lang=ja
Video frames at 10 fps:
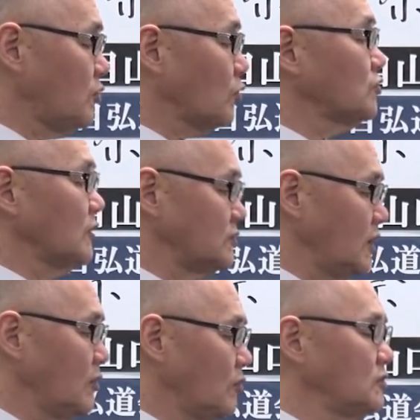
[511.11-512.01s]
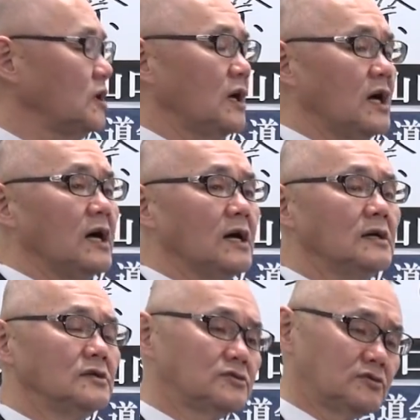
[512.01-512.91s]
ことですね本人が
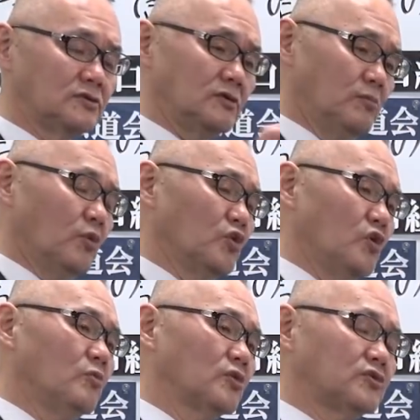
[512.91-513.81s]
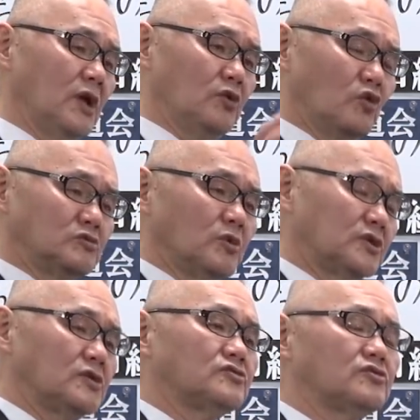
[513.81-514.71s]
物を持って道具持っ
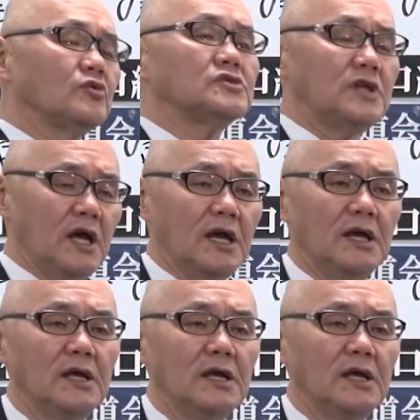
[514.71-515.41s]
て出頭して、